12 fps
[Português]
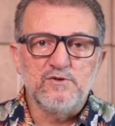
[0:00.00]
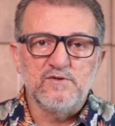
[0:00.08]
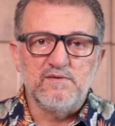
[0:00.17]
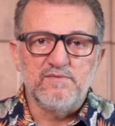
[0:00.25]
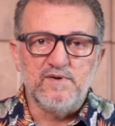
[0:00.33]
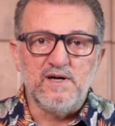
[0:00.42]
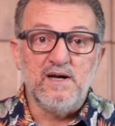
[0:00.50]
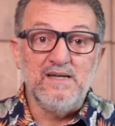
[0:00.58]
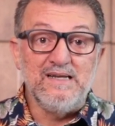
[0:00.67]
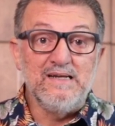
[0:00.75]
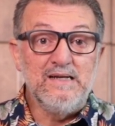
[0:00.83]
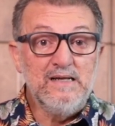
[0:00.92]
Josafá
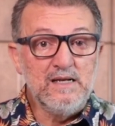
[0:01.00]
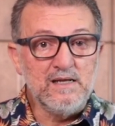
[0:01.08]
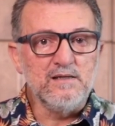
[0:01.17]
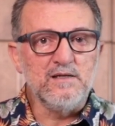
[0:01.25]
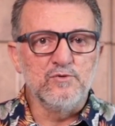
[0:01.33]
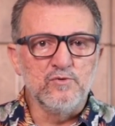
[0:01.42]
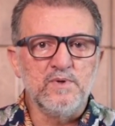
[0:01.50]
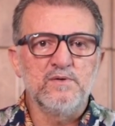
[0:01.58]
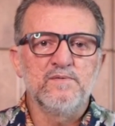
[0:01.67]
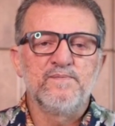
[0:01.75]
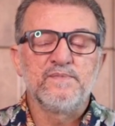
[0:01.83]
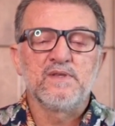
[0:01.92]
em grande
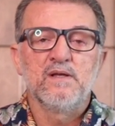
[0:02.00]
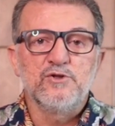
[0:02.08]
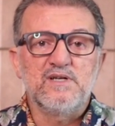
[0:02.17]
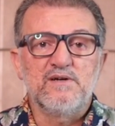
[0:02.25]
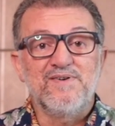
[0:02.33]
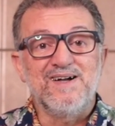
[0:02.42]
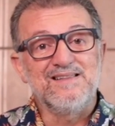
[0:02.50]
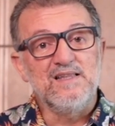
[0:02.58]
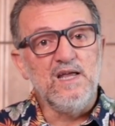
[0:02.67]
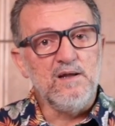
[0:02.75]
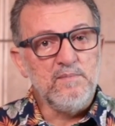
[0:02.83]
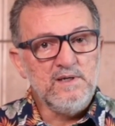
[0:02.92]
número Josafá
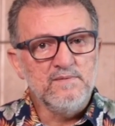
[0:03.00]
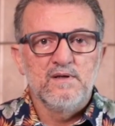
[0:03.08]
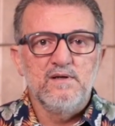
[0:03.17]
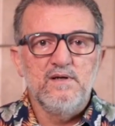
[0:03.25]
teme,